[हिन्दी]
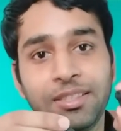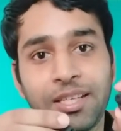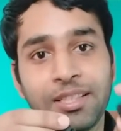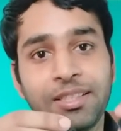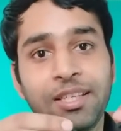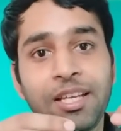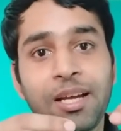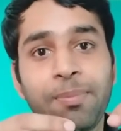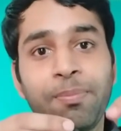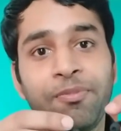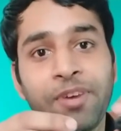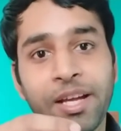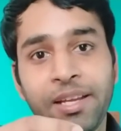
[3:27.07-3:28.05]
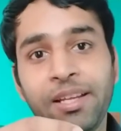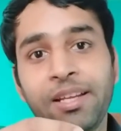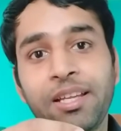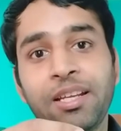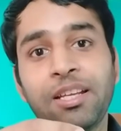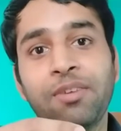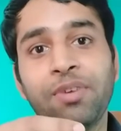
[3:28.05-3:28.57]
जैसे ही आप फायरिंग
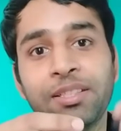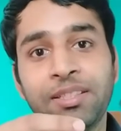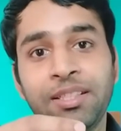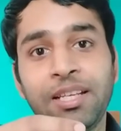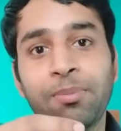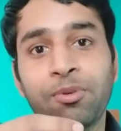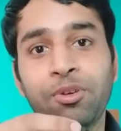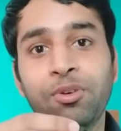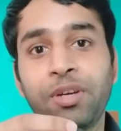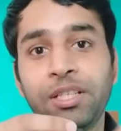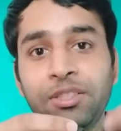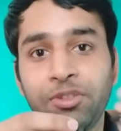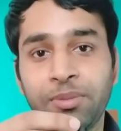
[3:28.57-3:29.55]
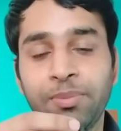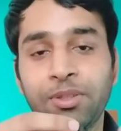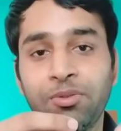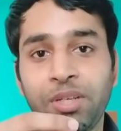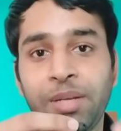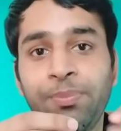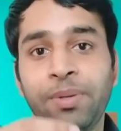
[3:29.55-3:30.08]
करेंगे वैसे ही आपको नॉइस इसमें
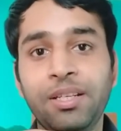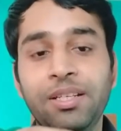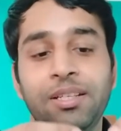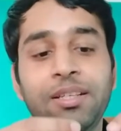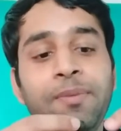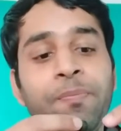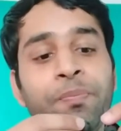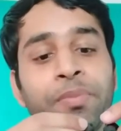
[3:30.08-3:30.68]
सुनाई पड़ेगी